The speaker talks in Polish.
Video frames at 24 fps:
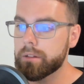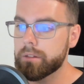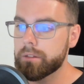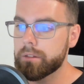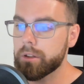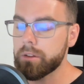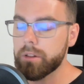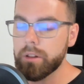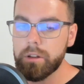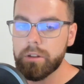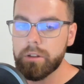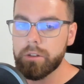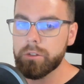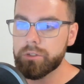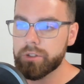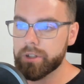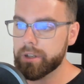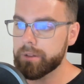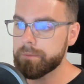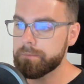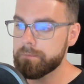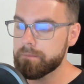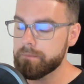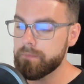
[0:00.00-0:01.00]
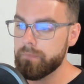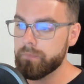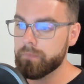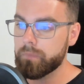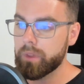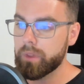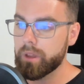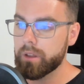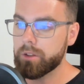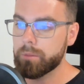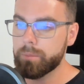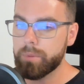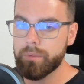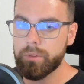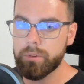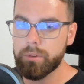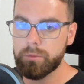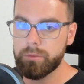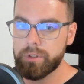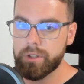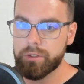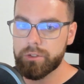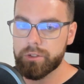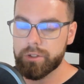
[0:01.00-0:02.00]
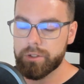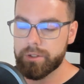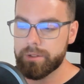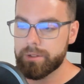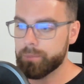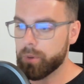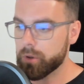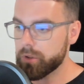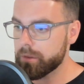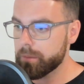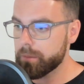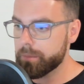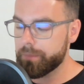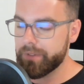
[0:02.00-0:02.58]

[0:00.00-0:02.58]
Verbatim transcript: No tylko, że to powoduje, że sposób, w